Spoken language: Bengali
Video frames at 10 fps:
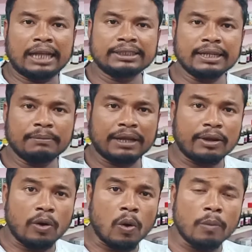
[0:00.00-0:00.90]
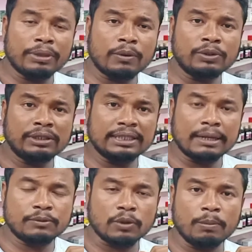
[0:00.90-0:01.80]
আজকে আমরা অমনাকোটেল
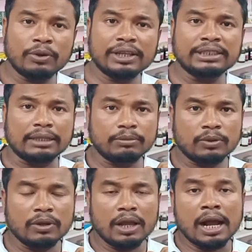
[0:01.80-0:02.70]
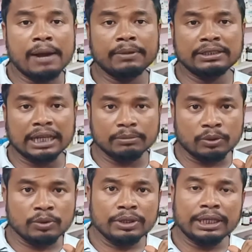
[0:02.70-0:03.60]
সিরাপ সম্পর্কে জানব আমরা
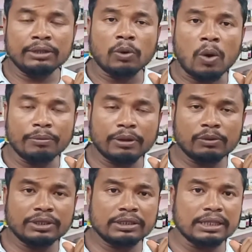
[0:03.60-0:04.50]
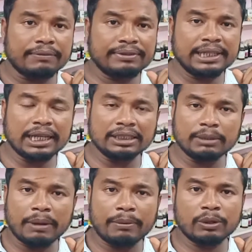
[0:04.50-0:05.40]
জানব এই অমনাকোটেল সিরাপ কী
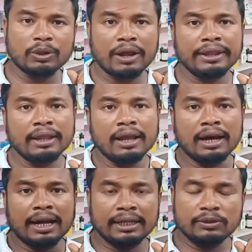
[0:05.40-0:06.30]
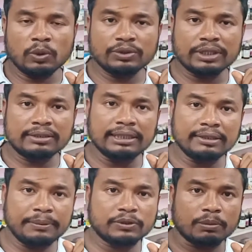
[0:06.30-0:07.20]
কাজে ব্যবহার করা হয় আর এই ডোজ আর
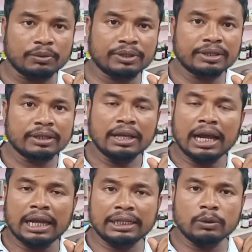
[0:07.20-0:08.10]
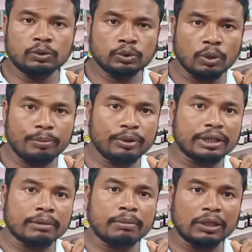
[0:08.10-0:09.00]
সাইড এফেক্ট সম্পর্কে আর এই ওষুধ
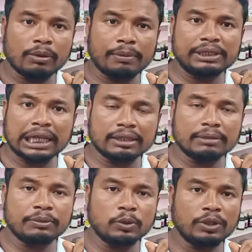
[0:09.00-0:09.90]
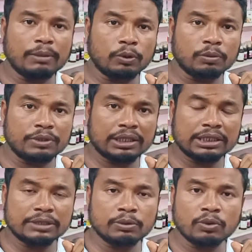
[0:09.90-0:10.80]
সম্পর্কে ভালোভাবে জানতে ভিডিওটিকে প্রথম থেকে
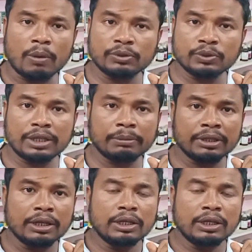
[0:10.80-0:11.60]
শেষ পর্যন্ত অবশ্যই দেখবেন